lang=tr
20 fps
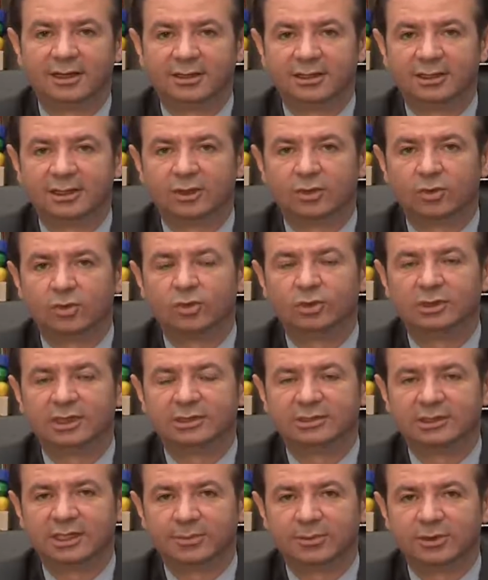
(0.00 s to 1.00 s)
e,
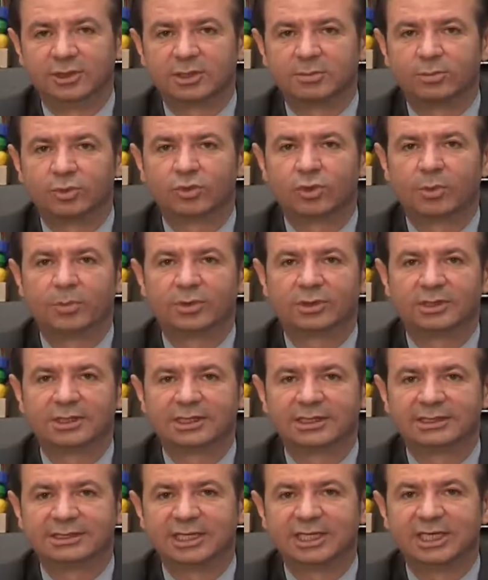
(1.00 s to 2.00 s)
kullanılabilir. Bu
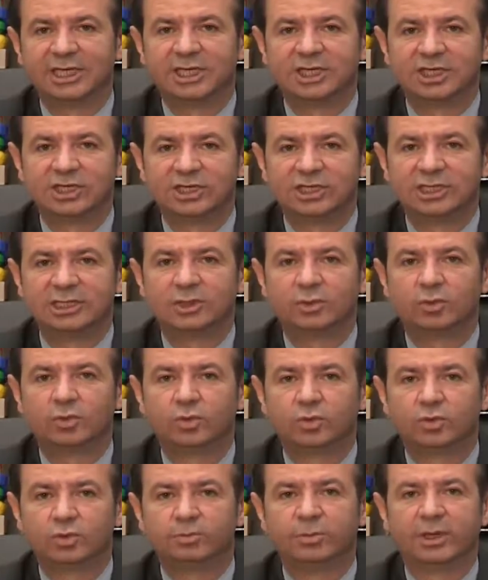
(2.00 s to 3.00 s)
köpüklerin de cildi
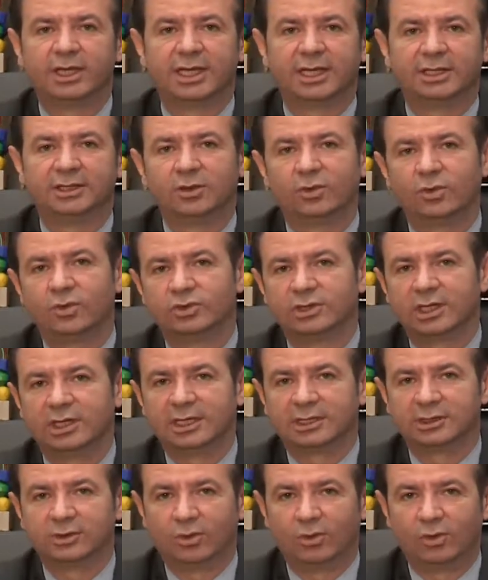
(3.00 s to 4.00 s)
kurutmayan
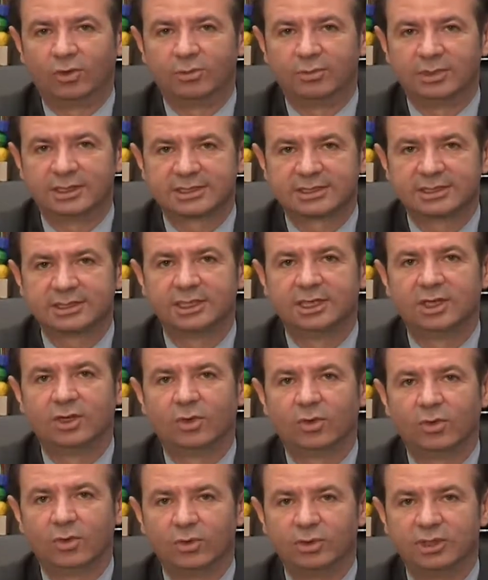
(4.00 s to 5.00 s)
özellikte olması
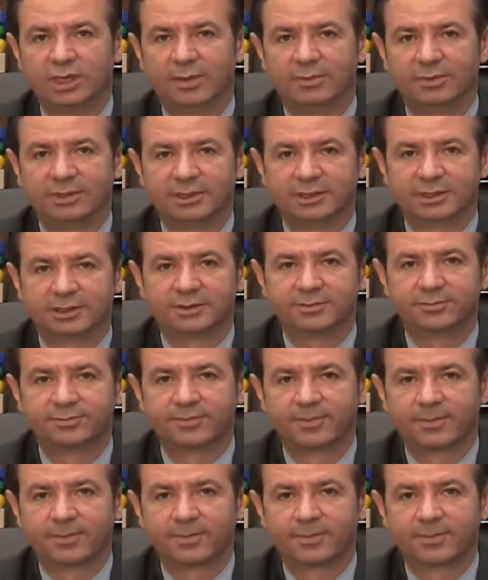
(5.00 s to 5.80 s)
önemlidir.